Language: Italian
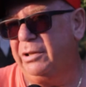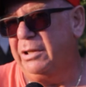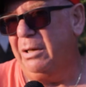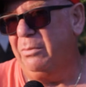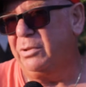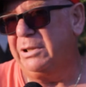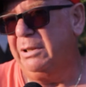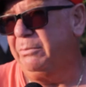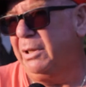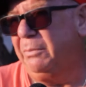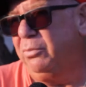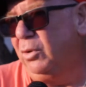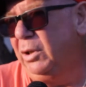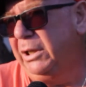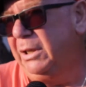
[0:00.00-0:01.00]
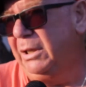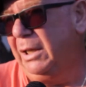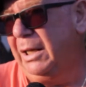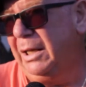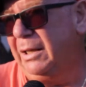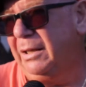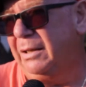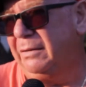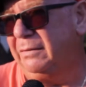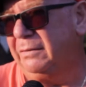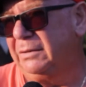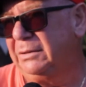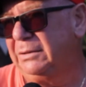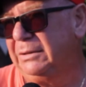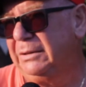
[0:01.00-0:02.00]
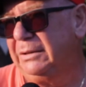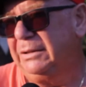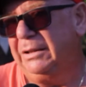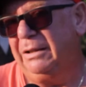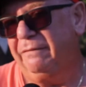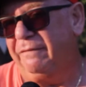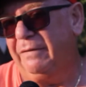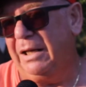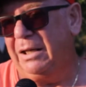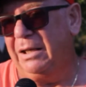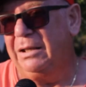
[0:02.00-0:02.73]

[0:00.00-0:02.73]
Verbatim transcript: andiamo sempre a pulirla e a farla.